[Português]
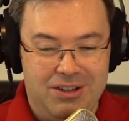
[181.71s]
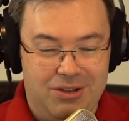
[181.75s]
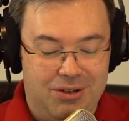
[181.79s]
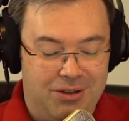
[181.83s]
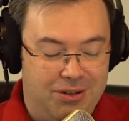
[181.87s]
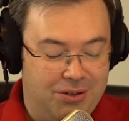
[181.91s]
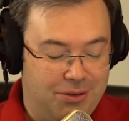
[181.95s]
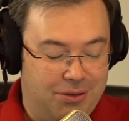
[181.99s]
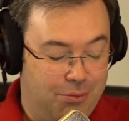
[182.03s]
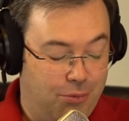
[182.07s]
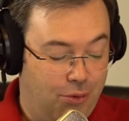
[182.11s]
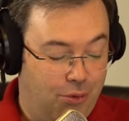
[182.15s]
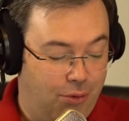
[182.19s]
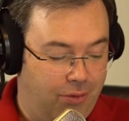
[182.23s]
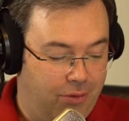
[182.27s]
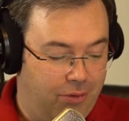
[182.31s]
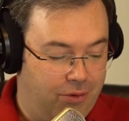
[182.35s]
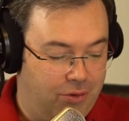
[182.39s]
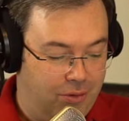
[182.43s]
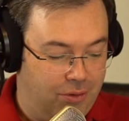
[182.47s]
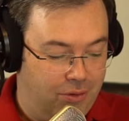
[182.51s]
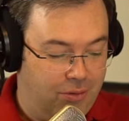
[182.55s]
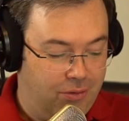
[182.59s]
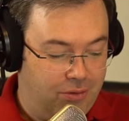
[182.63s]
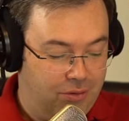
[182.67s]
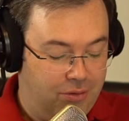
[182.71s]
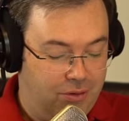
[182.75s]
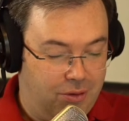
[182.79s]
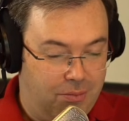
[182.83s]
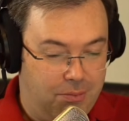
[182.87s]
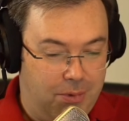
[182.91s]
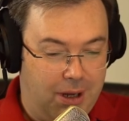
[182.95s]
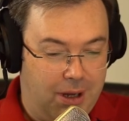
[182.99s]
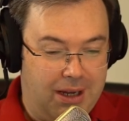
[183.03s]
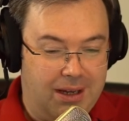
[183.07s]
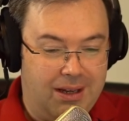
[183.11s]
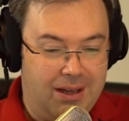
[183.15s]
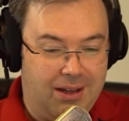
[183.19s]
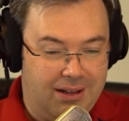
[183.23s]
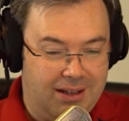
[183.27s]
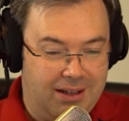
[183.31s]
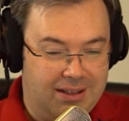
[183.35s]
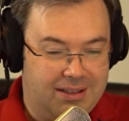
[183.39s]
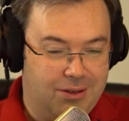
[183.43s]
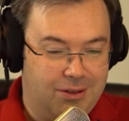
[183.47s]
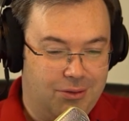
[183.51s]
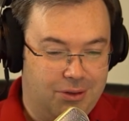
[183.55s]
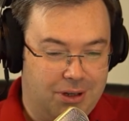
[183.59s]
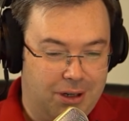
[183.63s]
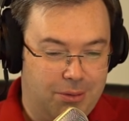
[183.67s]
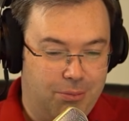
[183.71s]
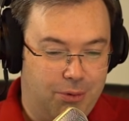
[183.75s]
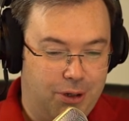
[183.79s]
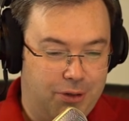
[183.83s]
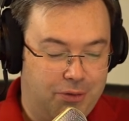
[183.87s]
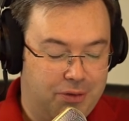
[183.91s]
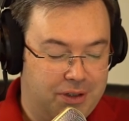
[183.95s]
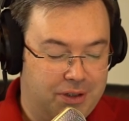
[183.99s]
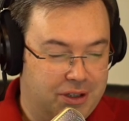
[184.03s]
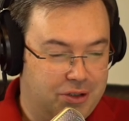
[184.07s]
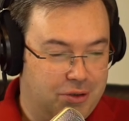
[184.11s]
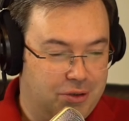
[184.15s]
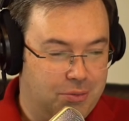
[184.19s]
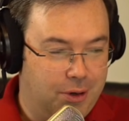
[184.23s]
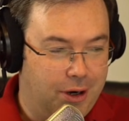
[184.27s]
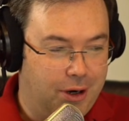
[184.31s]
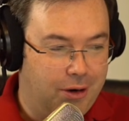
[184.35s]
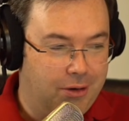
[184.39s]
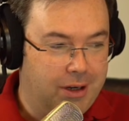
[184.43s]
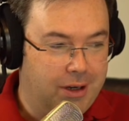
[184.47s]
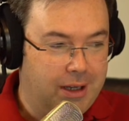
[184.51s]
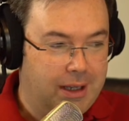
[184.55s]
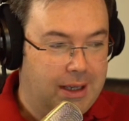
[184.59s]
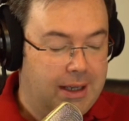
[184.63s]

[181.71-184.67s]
de, bom, de, de, bem em relação ao que ele pode fazer de mal.